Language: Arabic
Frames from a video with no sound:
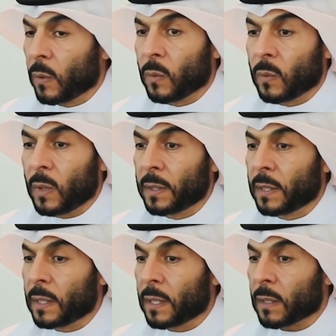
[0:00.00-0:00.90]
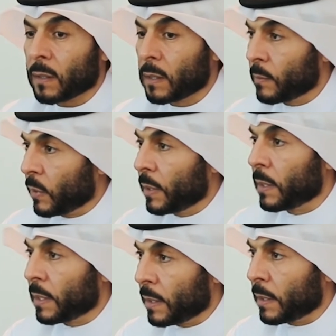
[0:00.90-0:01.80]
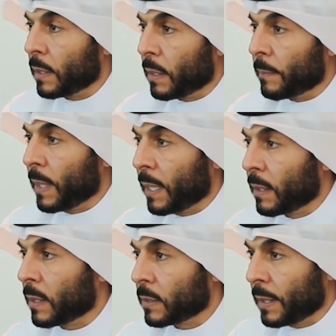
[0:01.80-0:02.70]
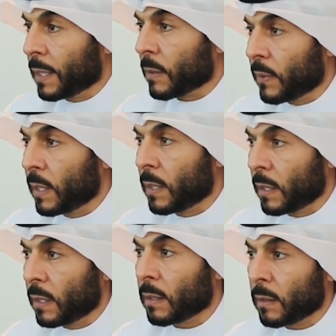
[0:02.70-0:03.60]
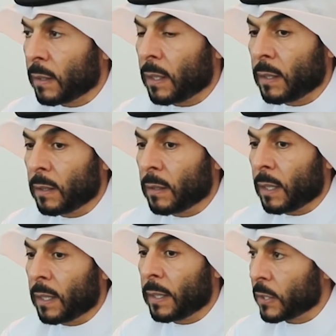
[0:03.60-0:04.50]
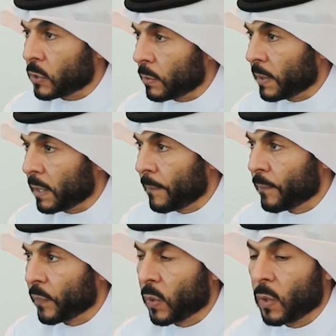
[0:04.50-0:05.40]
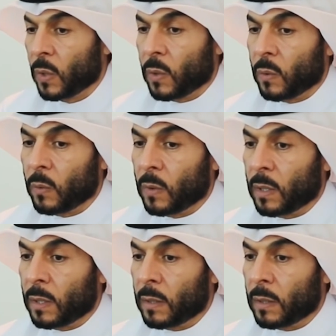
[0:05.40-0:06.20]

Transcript: وعندنا ارقام وعندنا آه، محلات نعرفها ان هي يعني عليها شبهه و